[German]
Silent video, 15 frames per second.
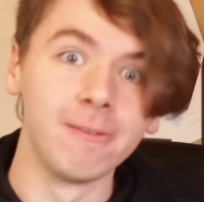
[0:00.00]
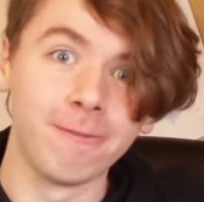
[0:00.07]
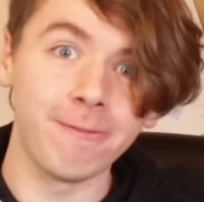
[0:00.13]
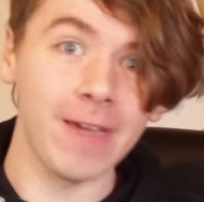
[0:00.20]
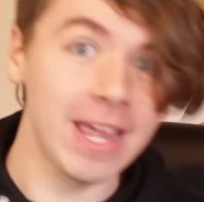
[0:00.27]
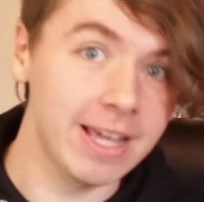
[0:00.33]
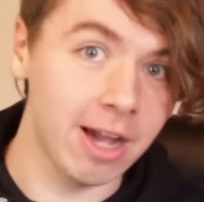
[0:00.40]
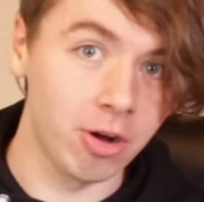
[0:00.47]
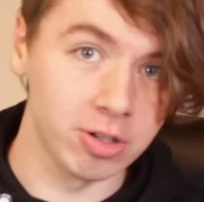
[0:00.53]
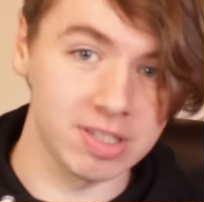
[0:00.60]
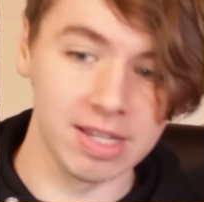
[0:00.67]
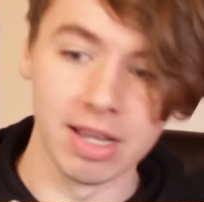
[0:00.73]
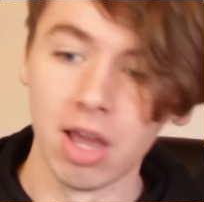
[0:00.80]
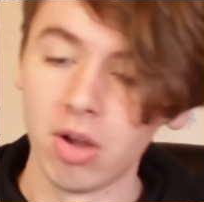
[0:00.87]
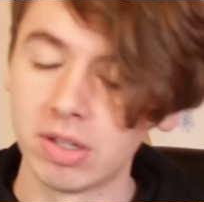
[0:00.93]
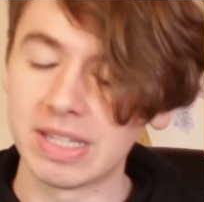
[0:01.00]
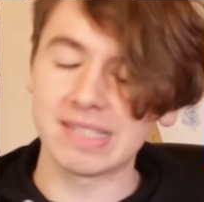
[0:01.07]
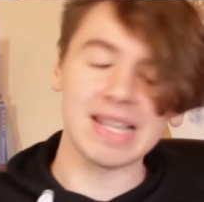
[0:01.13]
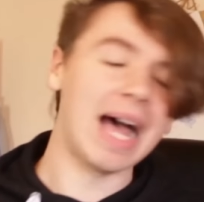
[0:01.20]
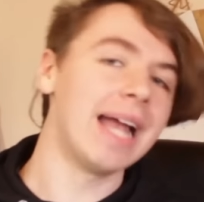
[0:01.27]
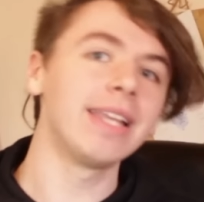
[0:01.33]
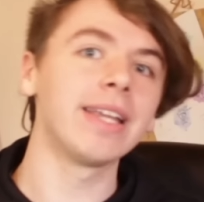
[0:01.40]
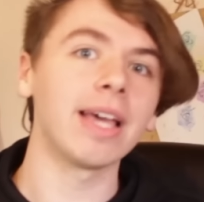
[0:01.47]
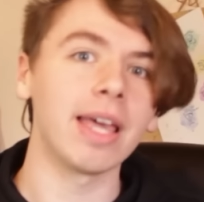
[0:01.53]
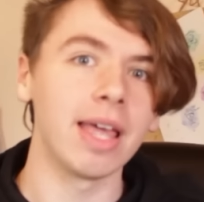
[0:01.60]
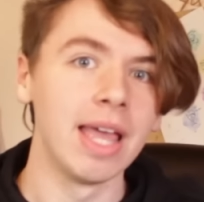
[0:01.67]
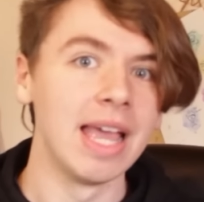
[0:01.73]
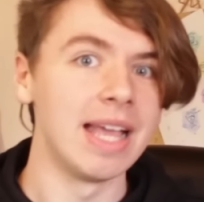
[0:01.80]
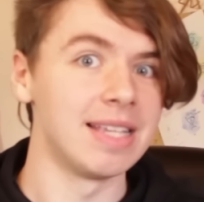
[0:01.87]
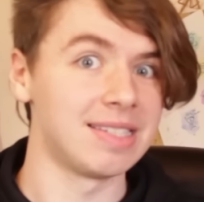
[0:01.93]
ein Fake-Outing und das andere
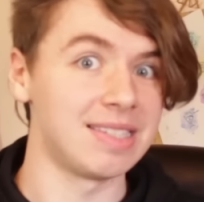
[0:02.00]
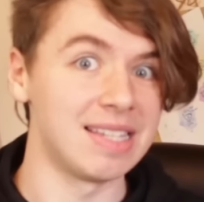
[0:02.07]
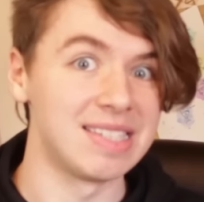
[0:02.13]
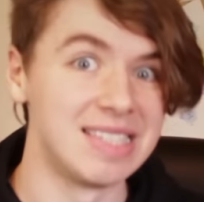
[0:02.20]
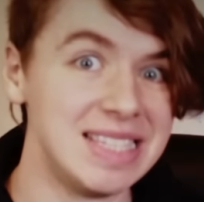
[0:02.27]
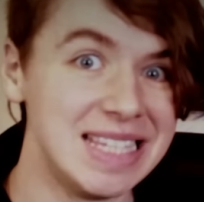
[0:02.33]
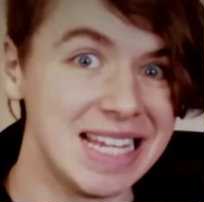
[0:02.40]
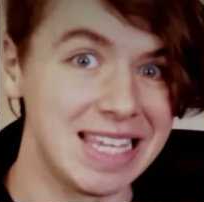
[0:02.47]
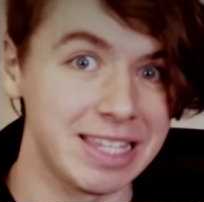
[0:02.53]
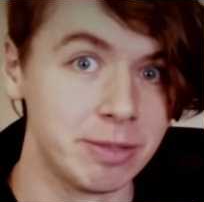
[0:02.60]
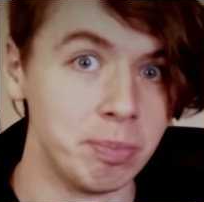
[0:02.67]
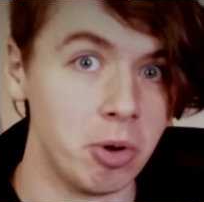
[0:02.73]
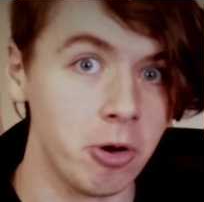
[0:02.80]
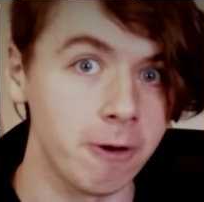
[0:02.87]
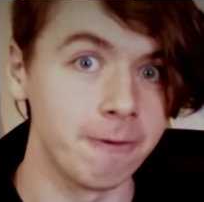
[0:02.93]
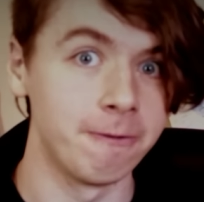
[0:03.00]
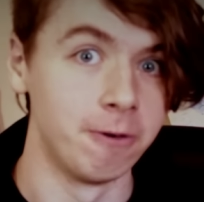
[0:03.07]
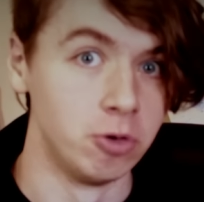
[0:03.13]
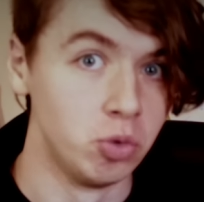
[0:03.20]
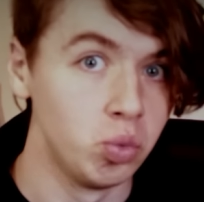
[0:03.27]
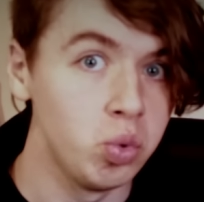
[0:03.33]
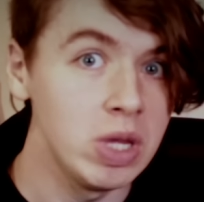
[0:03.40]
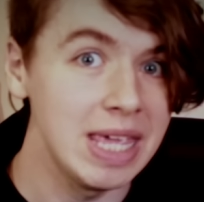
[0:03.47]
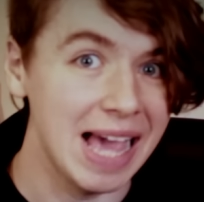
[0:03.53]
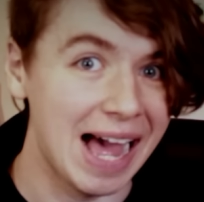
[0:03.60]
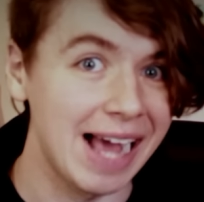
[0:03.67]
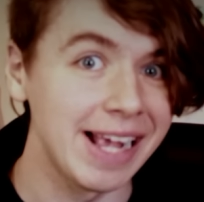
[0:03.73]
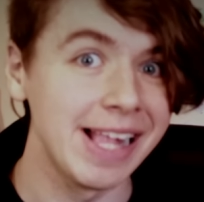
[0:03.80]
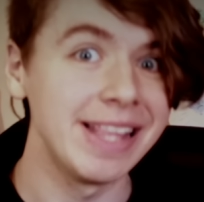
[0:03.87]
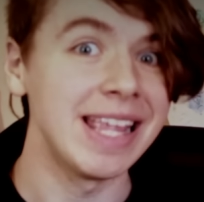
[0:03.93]
ist das Nichtmögen von
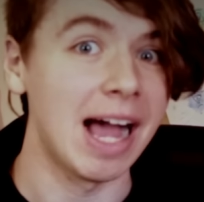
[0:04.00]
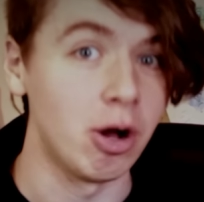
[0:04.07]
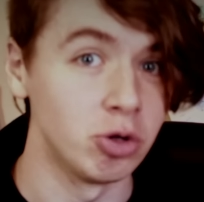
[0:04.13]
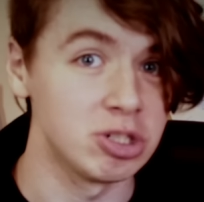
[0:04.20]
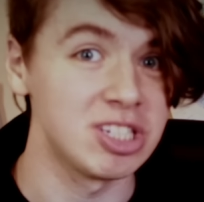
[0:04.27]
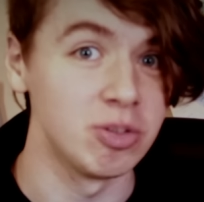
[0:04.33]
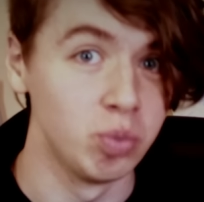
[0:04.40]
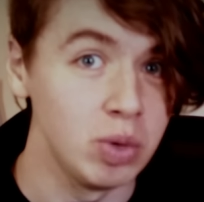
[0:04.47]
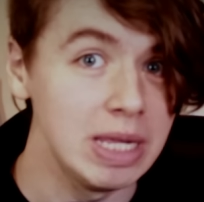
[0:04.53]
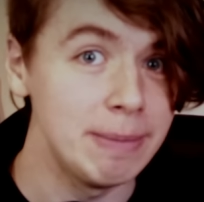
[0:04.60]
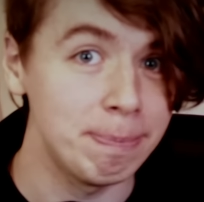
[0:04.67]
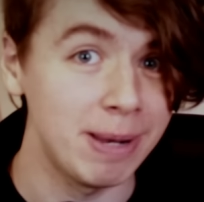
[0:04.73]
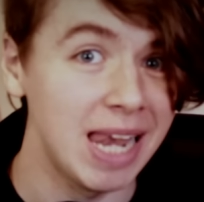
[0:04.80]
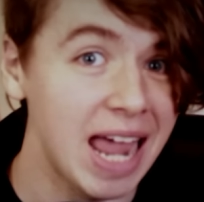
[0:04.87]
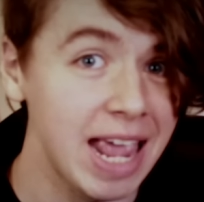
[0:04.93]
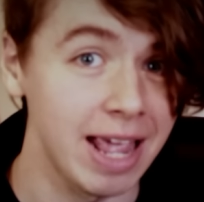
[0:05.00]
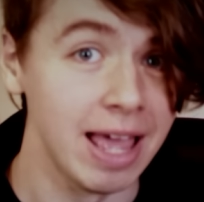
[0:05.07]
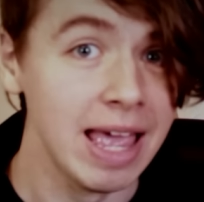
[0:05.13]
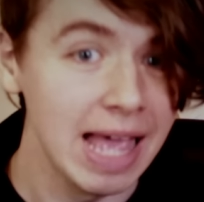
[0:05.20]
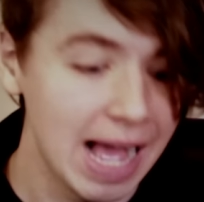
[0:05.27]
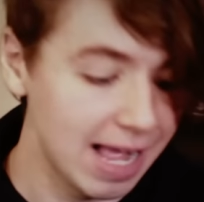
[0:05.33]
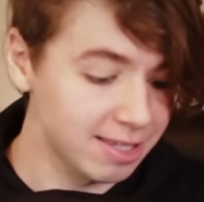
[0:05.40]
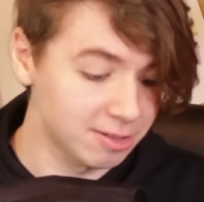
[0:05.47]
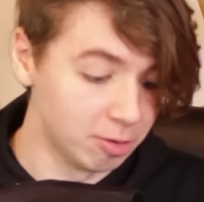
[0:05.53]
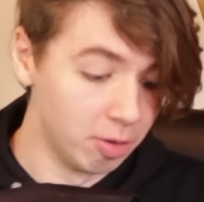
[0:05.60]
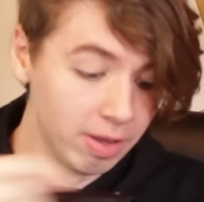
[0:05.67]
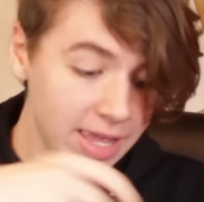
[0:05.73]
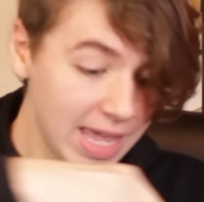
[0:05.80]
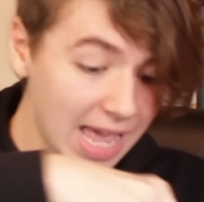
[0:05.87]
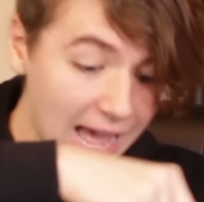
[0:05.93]
Wii-Angeln aus Wii-Play. Also
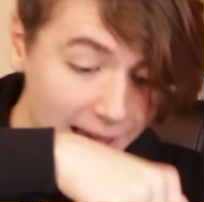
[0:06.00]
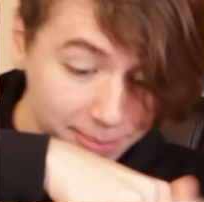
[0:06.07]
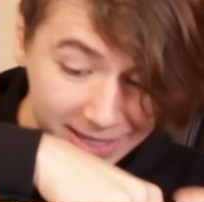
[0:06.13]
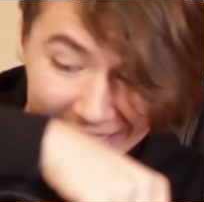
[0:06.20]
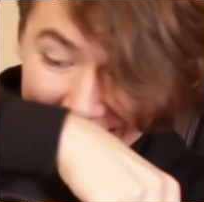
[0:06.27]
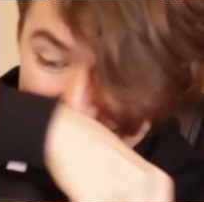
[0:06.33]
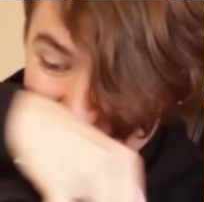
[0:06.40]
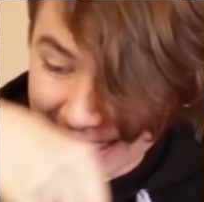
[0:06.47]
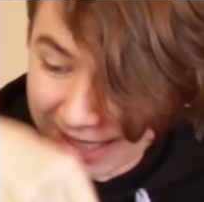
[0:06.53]
habe ich jetzt